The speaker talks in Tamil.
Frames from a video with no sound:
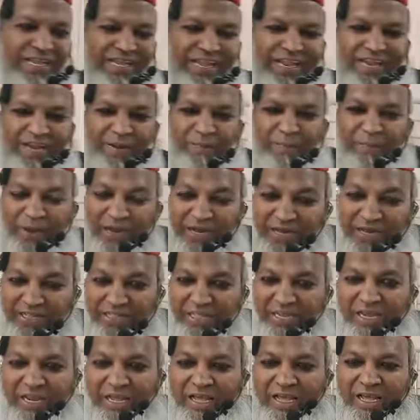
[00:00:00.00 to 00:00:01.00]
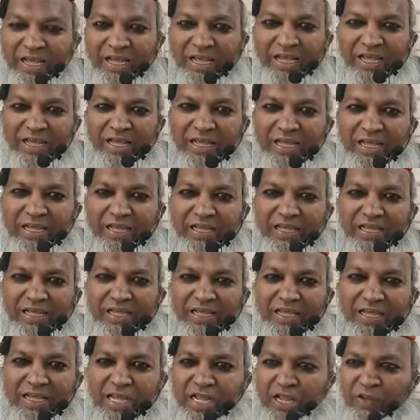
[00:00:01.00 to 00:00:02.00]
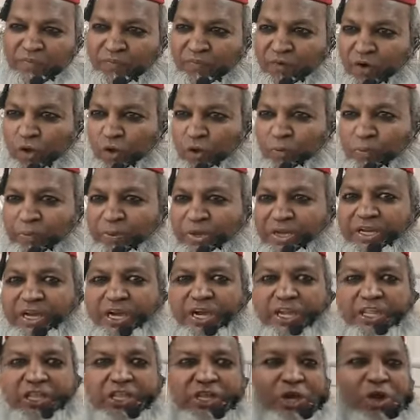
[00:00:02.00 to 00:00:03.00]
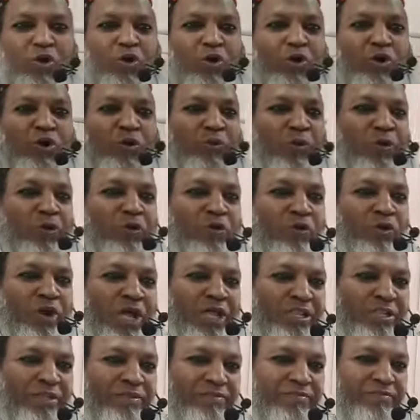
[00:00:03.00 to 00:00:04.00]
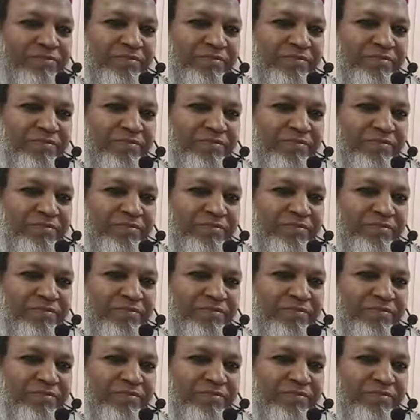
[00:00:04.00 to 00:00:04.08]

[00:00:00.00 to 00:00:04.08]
ஏன்னா மனிதனை இவ்வளோ பெரிய இடத்துக்கு கொண்டு போகக்கூடாது